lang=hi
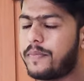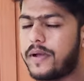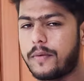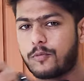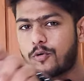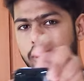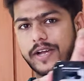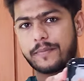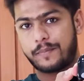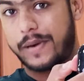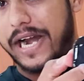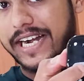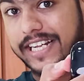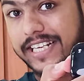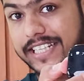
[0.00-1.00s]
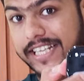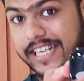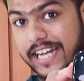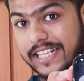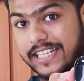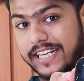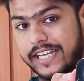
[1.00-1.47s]
पे आपको एक ब्रांडिंग
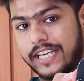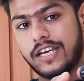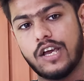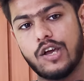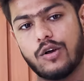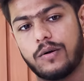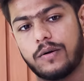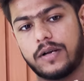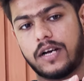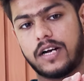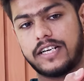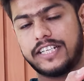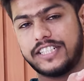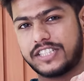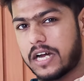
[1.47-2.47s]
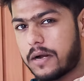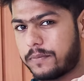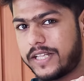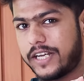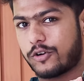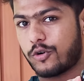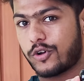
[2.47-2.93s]
दिखाई देगी आ, नीचे आप
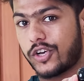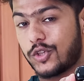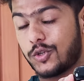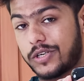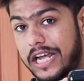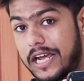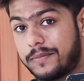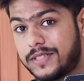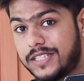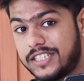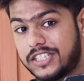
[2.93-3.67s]
देखोगे तो टाइप सी